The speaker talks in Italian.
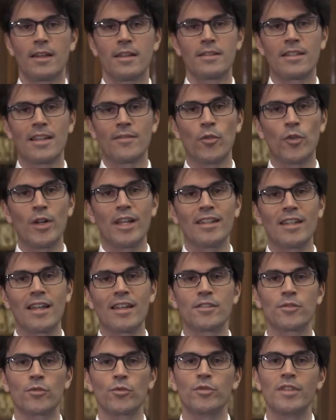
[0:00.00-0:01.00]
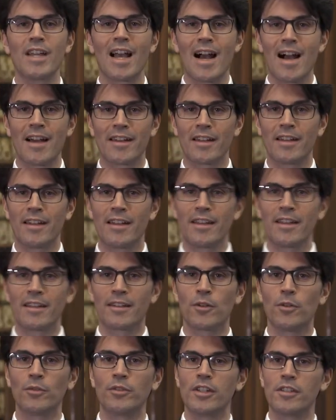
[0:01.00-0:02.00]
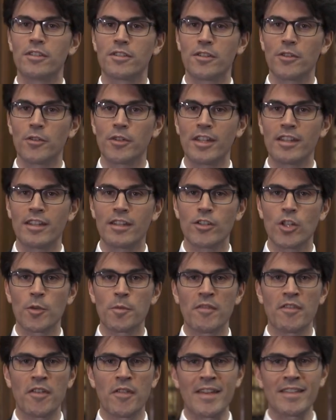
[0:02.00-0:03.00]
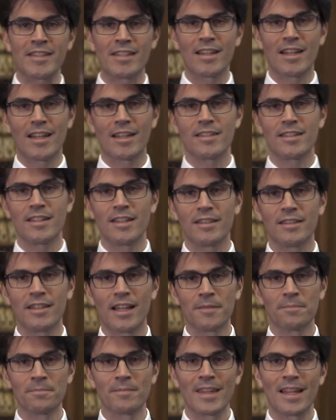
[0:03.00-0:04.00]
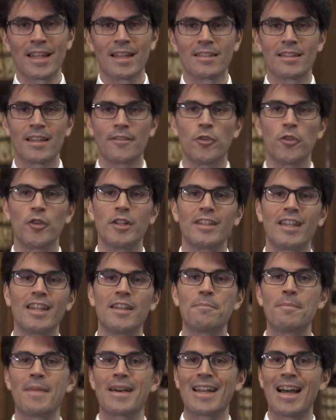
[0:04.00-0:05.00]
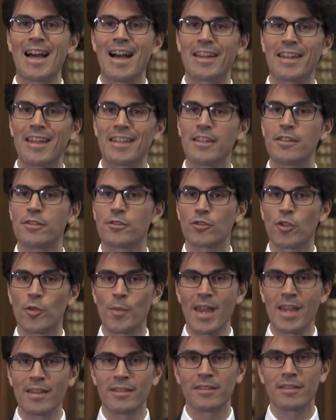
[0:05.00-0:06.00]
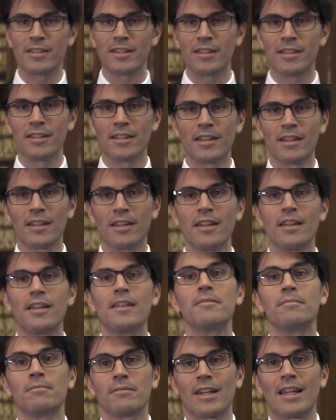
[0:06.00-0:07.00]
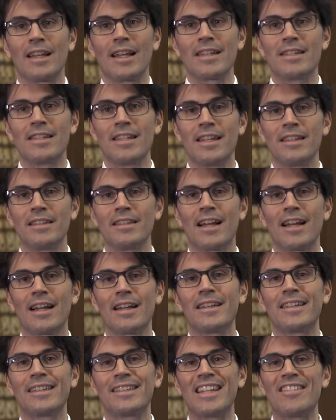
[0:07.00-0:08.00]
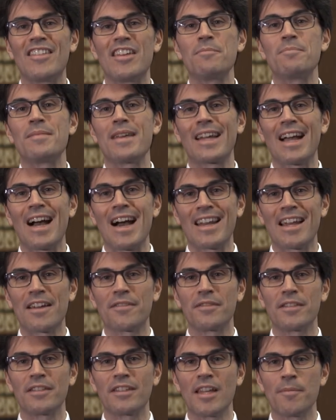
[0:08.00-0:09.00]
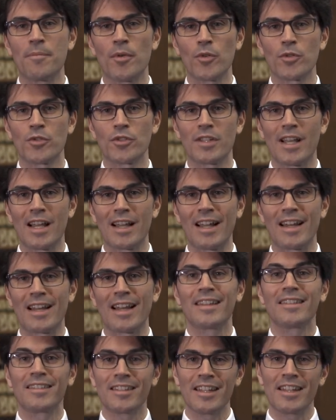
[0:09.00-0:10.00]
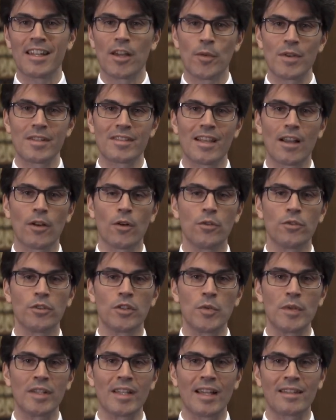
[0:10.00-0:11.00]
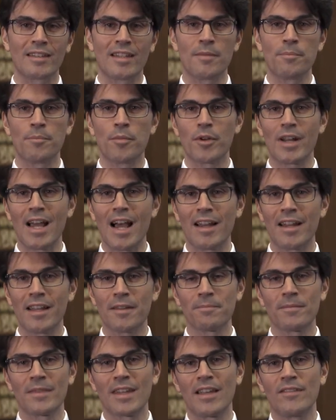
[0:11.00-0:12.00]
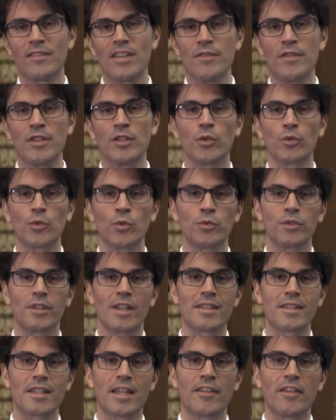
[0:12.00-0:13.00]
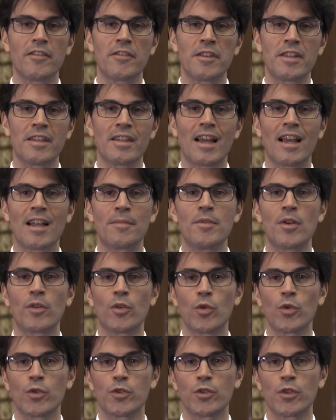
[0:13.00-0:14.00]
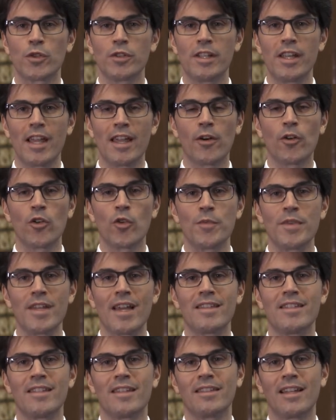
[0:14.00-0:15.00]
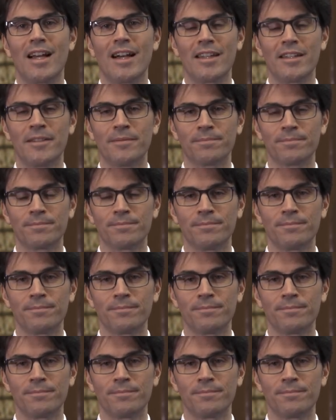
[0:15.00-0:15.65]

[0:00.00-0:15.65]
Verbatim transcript: Se volete studiare le condizioni di sopravvivenza dell'azienda, se volete imparare gli strumenti che l'azienda deve impiegare affinché possa garantire questa continuità temporale, vi invito tutti a iscrivervi al mio corso di economia aziendale.